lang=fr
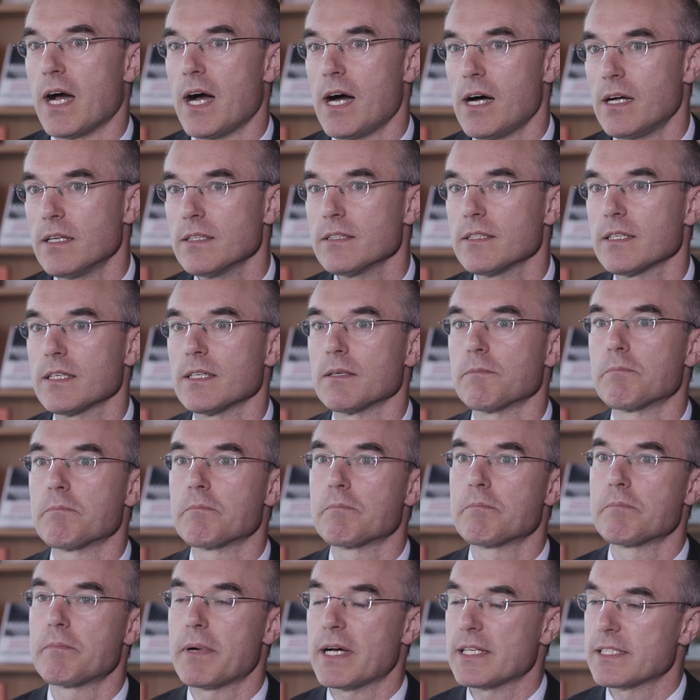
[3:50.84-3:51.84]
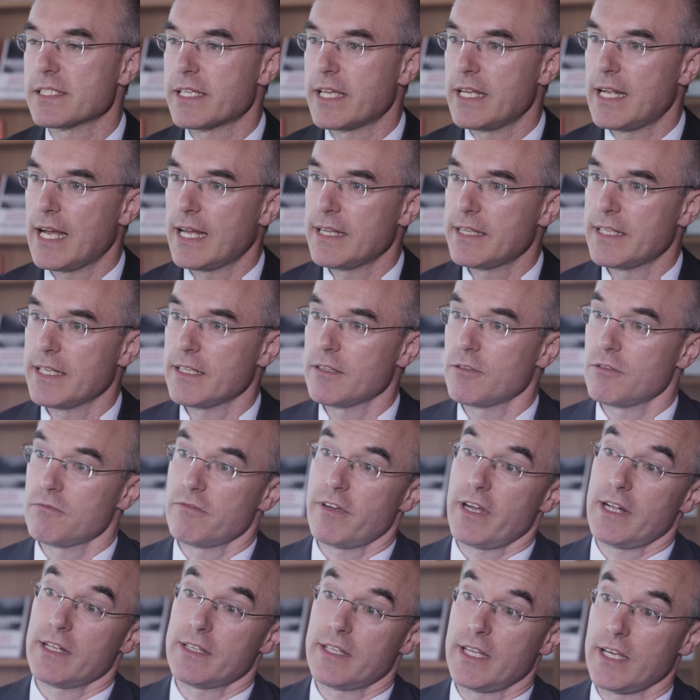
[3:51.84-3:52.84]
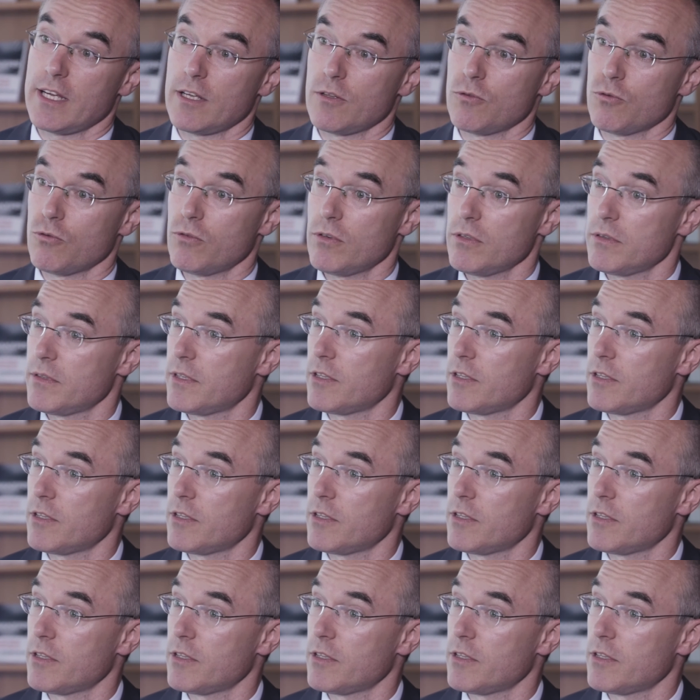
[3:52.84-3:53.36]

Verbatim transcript: rentrent parce qu'il y a des nouvelles techno,